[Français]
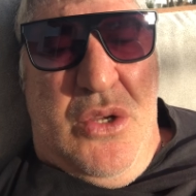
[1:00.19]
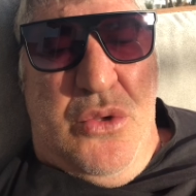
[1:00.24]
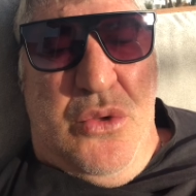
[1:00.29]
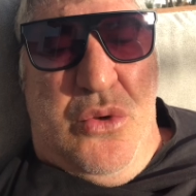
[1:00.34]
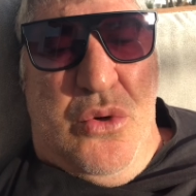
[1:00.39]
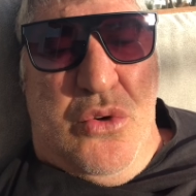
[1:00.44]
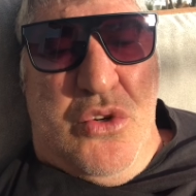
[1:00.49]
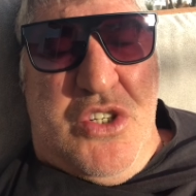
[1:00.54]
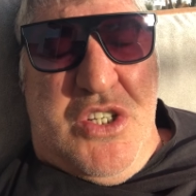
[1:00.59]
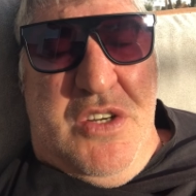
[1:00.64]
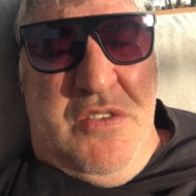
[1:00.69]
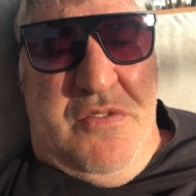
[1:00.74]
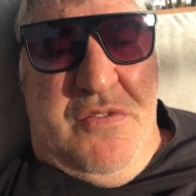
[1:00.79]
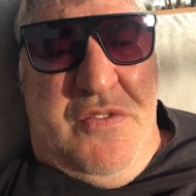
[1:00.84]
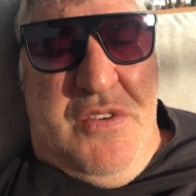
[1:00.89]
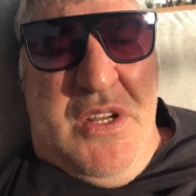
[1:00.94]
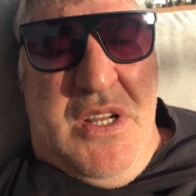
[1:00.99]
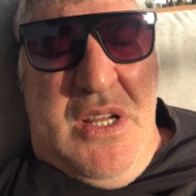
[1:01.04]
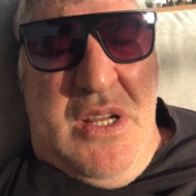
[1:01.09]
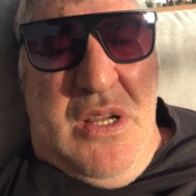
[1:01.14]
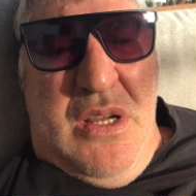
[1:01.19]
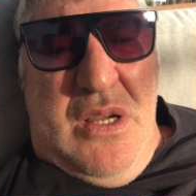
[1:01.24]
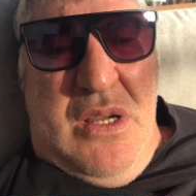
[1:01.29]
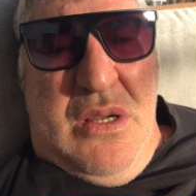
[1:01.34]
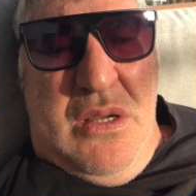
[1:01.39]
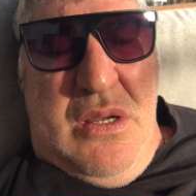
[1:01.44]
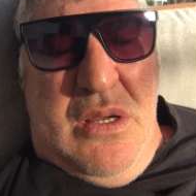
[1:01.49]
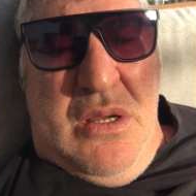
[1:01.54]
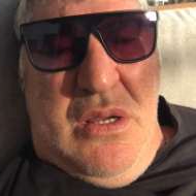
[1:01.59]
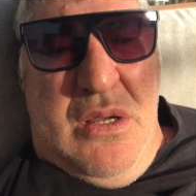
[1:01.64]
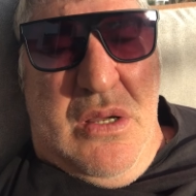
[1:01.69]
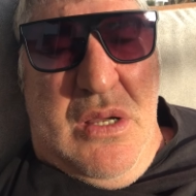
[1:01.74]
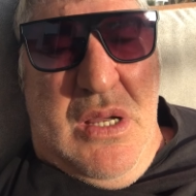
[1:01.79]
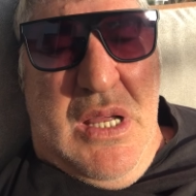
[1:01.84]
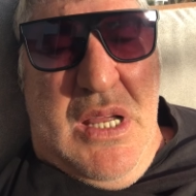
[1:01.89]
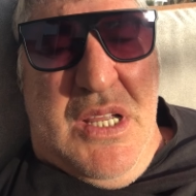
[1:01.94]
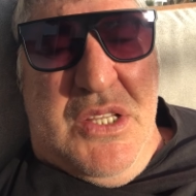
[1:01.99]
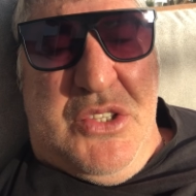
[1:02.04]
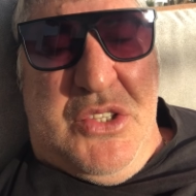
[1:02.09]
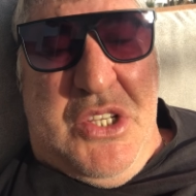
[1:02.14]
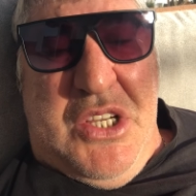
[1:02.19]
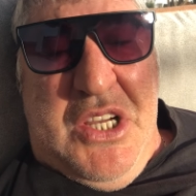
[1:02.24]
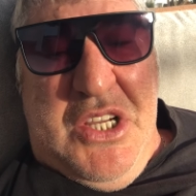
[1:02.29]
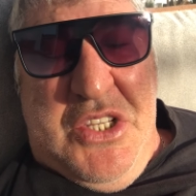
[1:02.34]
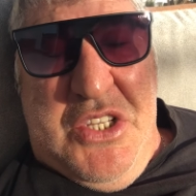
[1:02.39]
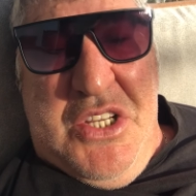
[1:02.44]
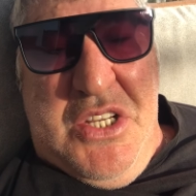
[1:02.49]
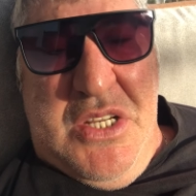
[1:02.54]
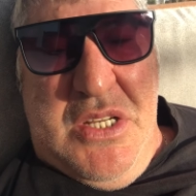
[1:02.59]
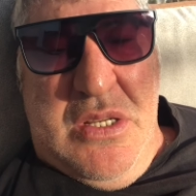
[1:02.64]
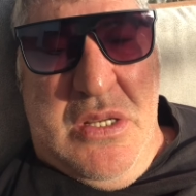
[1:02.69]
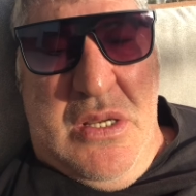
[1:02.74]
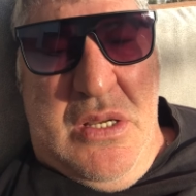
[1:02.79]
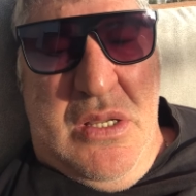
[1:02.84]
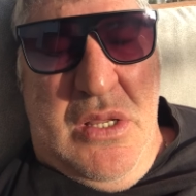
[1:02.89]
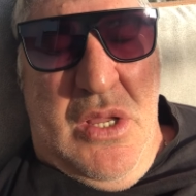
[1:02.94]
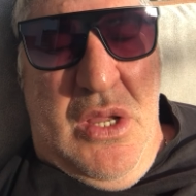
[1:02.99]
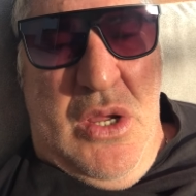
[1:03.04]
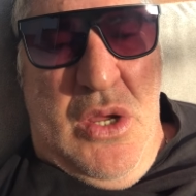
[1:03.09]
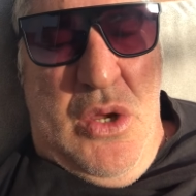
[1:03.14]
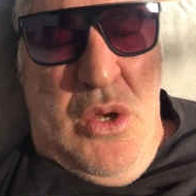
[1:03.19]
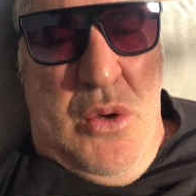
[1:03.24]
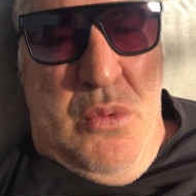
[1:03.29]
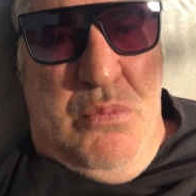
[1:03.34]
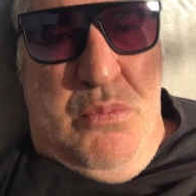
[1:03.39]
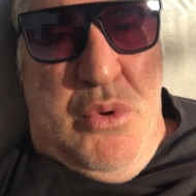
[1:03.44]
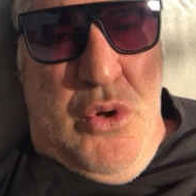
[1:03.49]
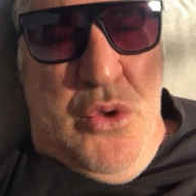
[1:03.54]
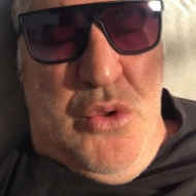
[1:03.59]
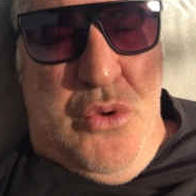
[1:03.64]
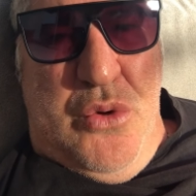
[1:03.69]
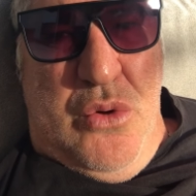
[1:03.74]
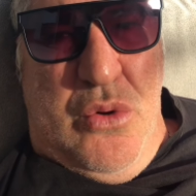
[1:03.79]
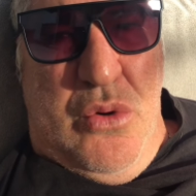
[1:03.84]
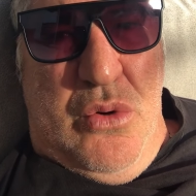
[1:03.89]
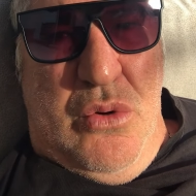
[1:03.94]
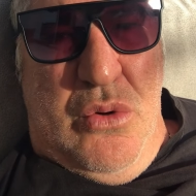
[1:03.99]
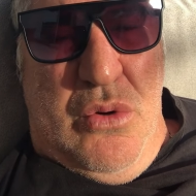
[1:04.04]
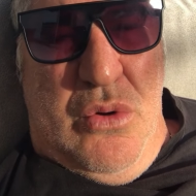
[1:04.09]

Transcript: Donc j'ai fait un, trading pendant,